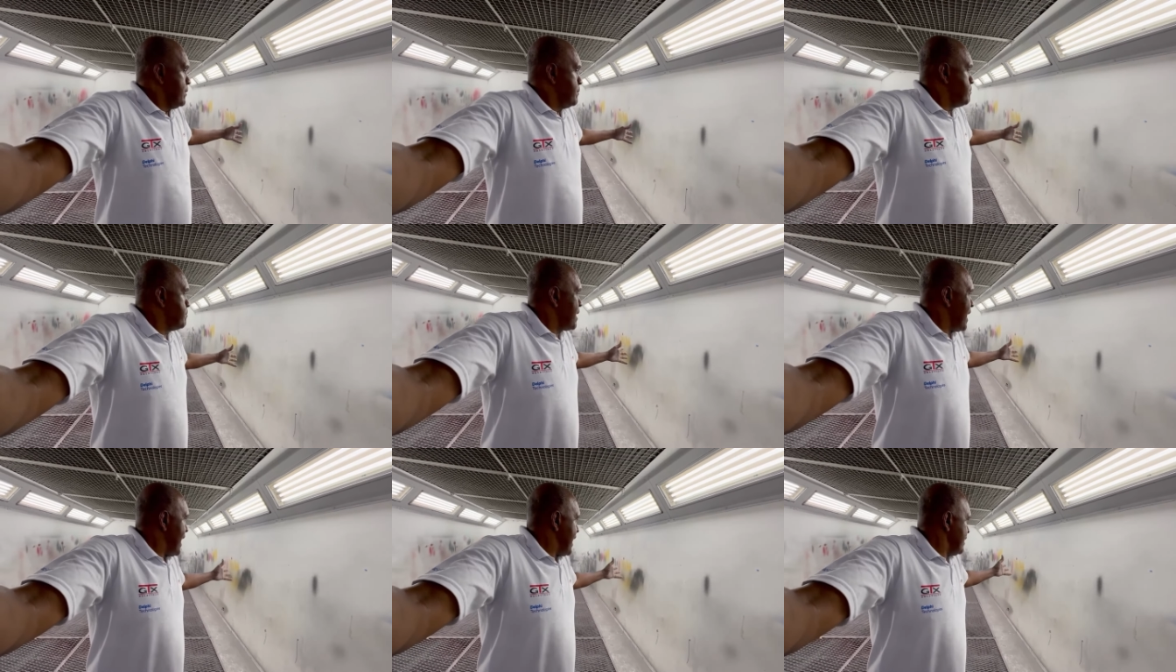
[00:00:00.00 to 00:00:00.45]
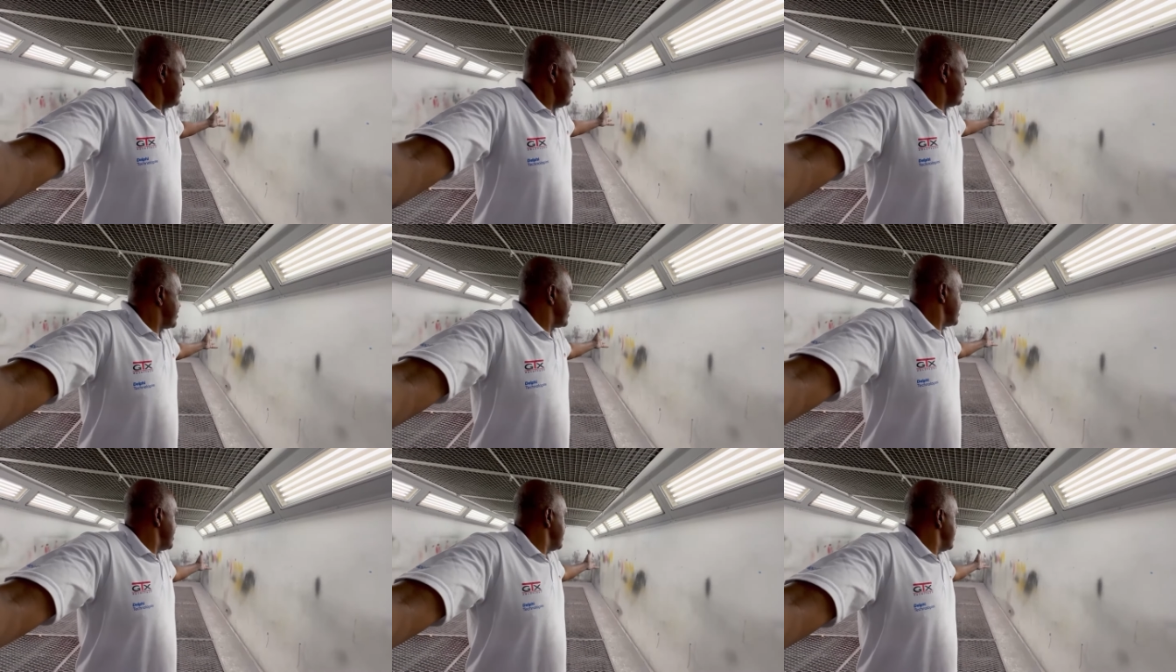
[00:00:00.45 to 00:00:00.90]

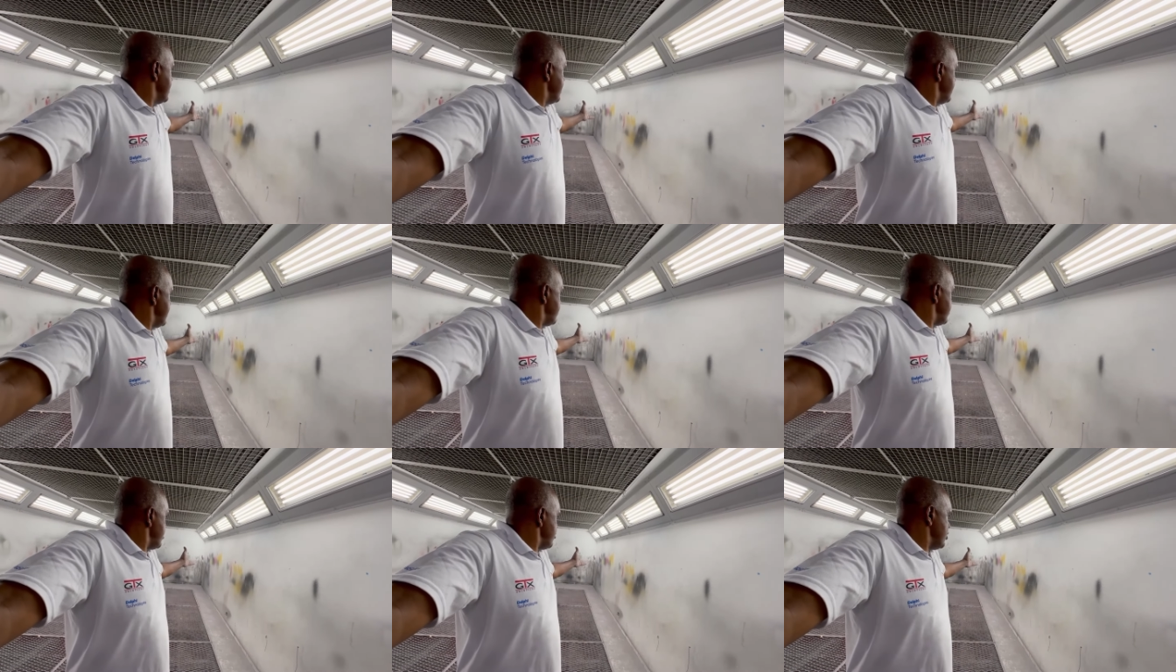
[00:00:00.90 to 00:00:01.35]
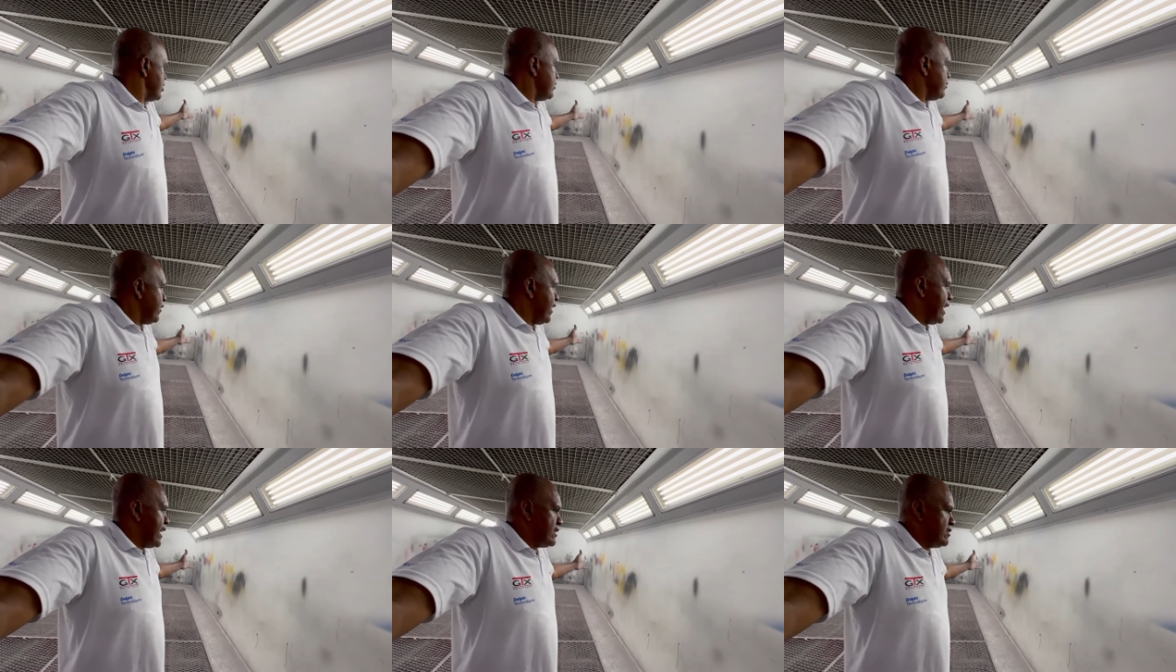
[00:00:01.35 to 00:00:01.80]
mas isso a gente
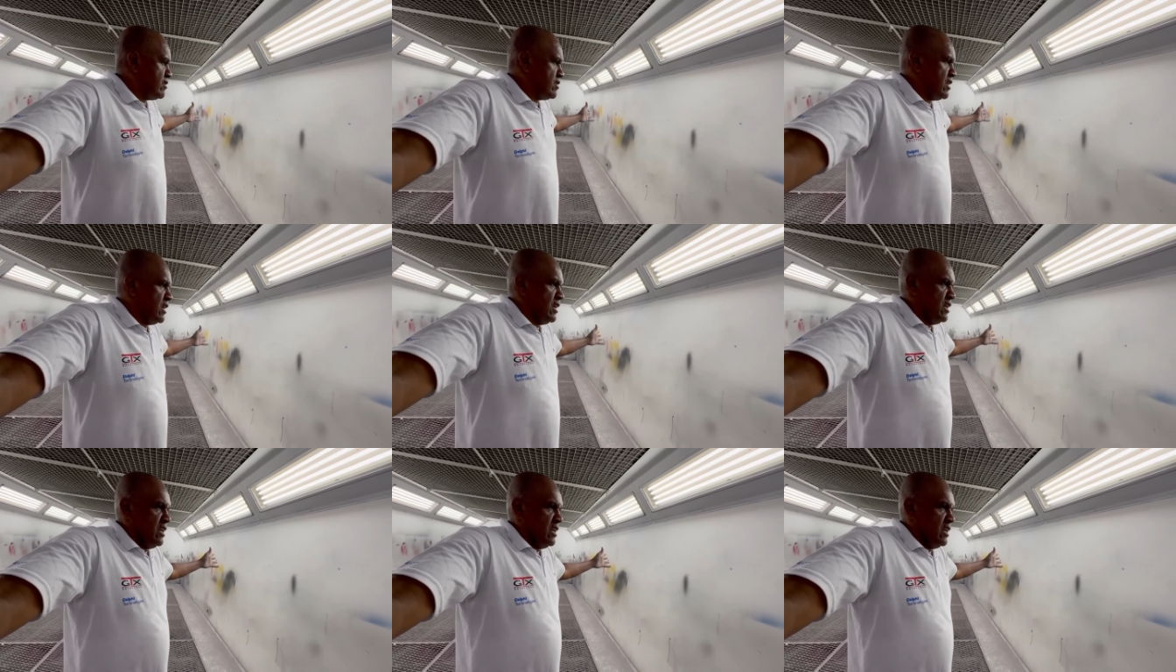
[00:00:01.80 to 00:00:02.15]
faz.